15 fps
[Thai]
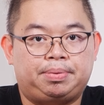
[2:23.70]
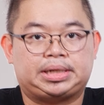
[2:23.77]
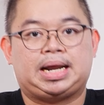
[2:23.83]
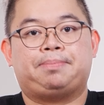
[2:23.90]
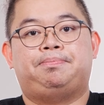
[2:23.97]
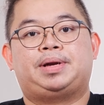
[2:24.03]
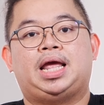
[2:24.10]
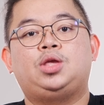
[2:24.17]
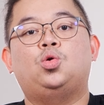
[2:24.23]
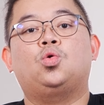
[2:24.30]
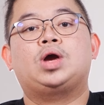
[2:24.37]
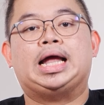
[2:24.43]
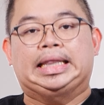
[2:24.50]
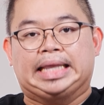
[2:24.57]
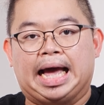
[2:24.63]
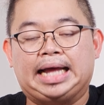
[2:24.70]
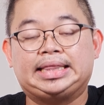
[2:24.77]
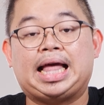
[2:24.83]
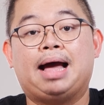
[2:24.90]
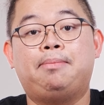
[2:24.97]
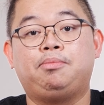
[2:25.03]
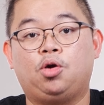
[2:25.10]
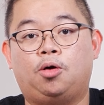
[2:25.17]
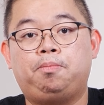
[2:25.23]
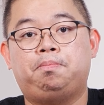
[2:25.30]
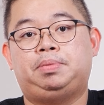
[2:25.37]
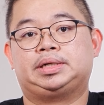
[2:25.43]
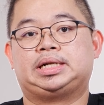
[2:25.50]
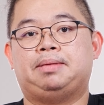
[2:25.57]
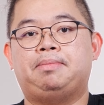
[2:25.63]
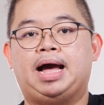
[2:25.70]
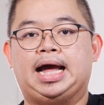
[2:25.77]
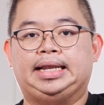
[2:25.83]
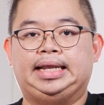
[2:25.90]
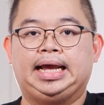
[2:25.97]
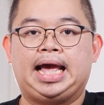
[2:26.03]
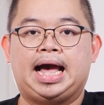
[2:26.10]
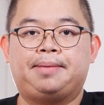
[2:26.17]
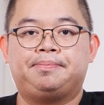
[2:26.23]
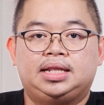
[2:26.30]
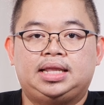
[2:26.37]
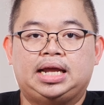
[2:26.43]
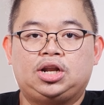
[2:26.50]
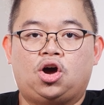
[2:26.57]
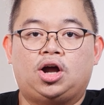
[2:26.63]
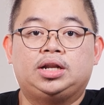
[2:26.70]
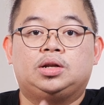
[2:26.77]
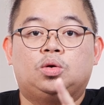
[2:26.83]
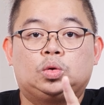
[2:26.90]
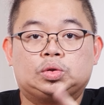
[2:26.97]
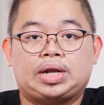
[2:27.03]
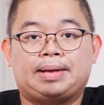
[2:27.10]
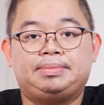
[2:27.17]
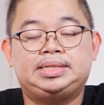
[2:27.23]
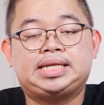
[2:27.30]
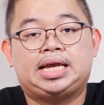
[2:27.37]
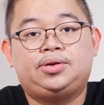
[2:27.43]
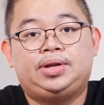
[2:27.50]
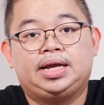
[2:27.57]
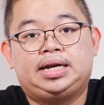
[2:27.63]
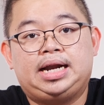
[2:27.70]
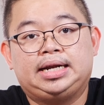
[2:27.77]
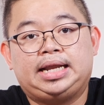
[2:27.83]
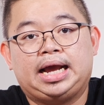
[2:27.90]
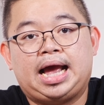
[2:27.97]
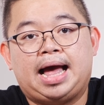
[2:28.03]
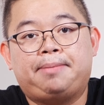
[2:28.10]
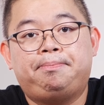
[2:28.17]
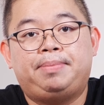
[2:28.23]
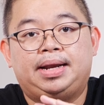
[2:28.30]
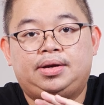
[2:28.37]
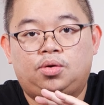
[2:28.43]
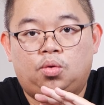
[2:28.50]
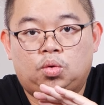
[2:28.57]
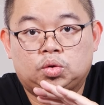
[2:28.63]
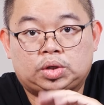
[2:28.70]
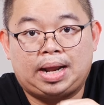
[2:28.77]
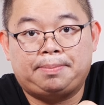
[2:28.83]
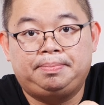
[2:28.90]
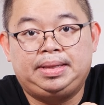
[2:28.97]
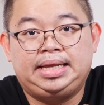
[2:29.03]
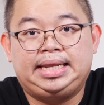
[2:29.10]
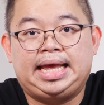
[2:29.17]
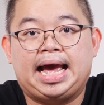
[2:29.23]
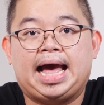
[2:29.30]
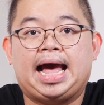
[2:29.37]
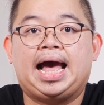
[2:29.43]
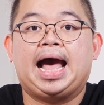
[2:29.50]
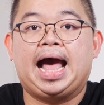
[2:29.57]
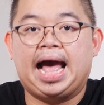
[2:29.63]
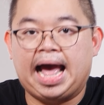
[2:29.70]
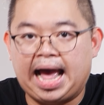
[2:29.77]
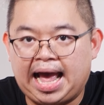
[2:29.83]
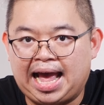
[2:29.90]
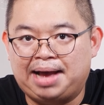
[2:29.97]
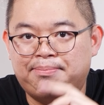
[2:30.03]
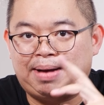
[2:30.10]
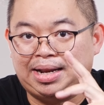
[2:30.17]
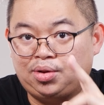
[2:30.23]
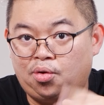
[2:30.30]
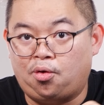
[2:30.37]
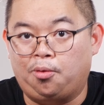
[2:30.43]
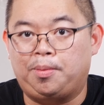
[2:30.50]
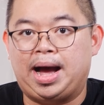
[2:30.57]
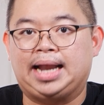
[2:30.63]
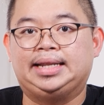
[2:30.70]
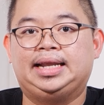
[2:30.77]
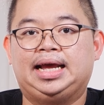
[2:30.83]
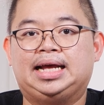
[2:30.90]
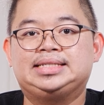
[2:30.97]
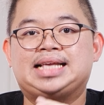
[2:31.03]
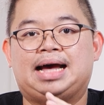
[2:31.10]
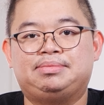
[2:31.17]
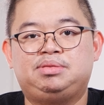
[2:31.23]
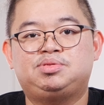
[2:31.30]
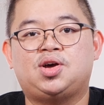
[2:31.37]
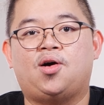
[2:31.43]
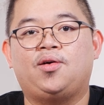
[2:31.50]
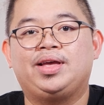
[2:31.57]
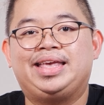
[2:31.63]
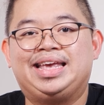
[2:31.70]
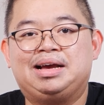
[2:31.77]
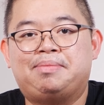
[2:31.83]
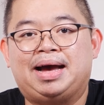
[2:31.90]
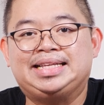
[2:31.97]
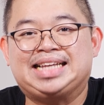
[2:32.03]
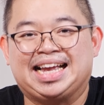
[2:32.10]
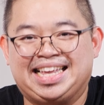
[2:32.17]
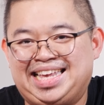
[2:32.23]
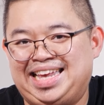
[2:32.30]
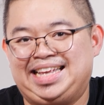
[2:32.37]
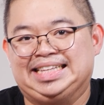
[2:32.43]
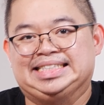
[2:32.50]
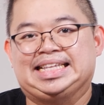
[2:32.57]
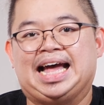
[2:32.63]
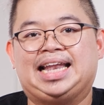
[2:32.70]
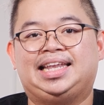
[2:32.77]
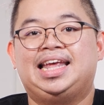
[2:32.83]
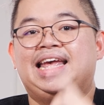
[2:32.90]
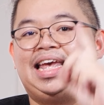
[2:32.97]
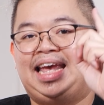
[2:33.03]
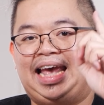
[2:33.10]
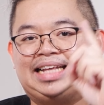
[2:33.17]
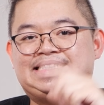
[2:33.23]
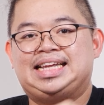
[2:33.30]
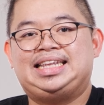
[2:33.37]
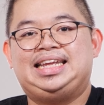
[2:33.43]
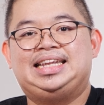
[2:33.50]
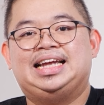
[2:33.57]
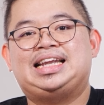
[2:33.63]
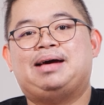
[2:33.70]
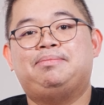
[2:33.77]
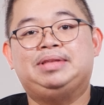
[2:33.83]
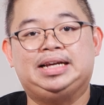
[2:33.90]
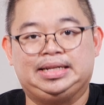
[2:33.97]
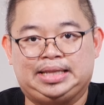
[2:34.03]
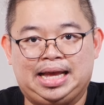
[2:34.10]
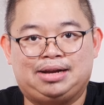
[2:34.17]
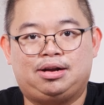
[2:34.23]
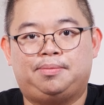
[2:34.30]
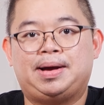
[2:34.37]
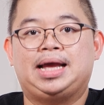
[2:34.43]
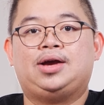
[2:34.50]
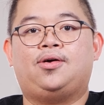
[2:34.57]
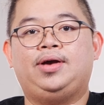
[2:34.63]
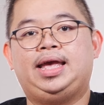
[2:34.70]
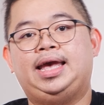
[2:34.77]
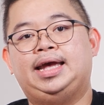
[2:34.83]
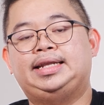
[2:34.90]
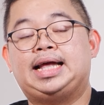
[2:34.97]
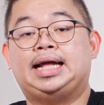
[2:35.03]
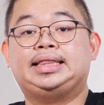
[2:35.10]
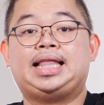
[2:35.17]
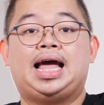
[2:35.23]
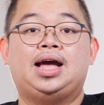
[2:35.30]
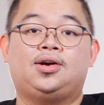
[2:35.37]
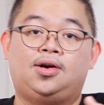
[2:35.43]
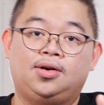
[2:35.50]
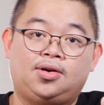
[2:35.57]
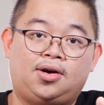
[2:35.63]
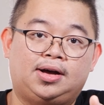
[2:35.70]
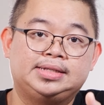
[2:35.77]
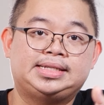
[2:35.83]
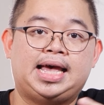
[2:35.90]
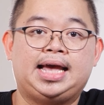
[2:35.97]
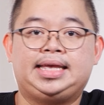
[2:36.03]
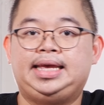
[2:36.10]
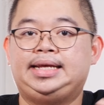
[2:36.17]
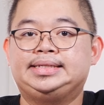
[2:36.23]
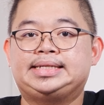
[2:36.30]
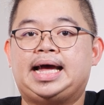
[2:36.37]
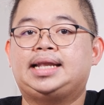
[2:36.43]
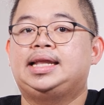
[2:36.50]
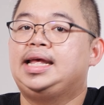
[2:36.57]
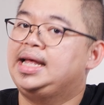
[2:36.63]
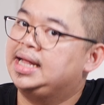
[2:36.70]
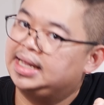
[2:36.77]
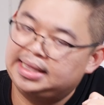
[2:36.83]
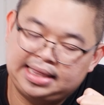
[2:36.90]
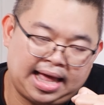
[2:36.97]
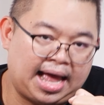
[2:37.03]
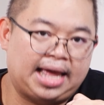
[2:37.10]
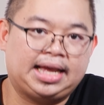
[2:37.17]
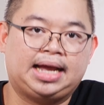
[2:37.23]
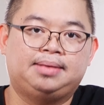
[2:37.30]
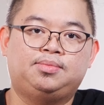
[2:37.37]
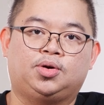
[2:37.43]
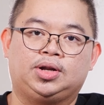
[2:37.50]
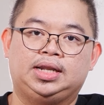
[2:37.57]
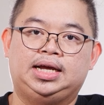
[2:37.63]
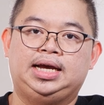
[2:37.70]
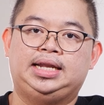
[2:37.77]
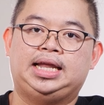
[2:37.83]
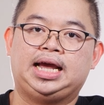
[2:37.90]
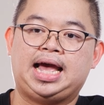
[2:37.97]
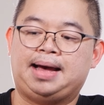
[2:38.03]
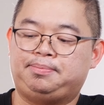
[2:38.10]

ปรับประยุกต์กันได้ตามงบประมาณนะครับแน่นอนแรมที่ใส่อยู่ในเครื่องนะครับเป็นแรม ดี ดี อาร์ ห้า บัส หกพัน นะฮะ สามสิบสอง กิกะไบต์จาก Kingston เอส เอส ดี แนะนำหนึ่ง เทราไบต์ของ Adata ของ Corsair Kingston ได้กันหมดเลยนะค